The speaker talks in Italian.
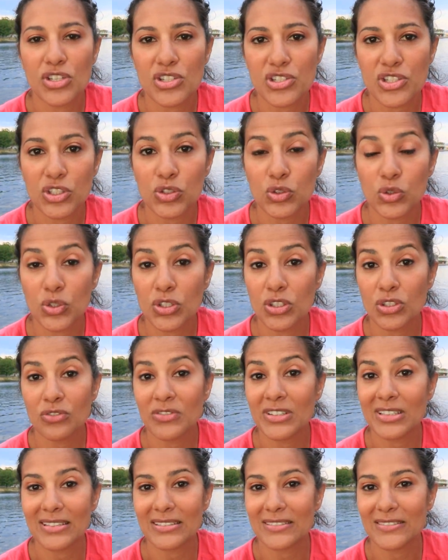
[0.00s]
in un settore
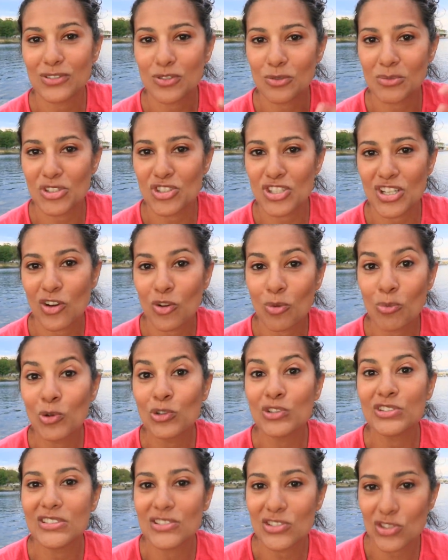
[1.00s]
dove insomma girano
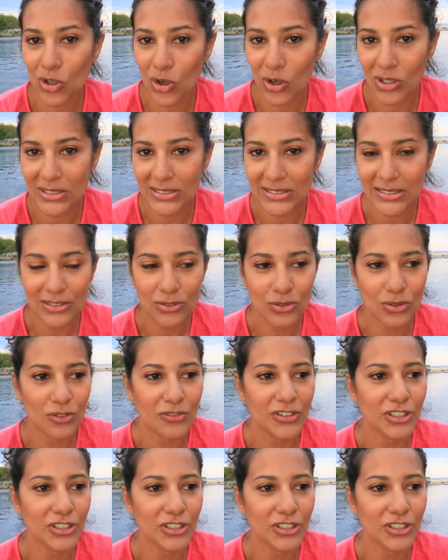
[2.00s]
molti soldi,